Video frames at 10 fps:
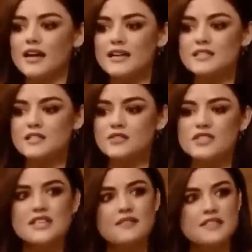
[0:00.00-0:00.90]
Porque eu não
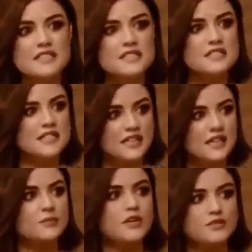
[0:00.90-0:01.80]
sei nem o que é
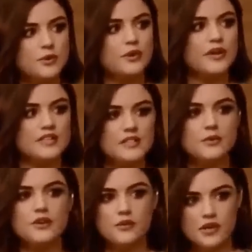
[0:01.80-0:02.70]
tabela periódica, eu não
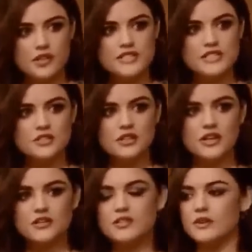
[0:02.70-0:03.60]
sei nem o que é
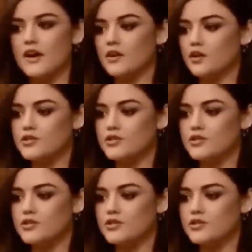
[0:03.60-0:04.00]
química.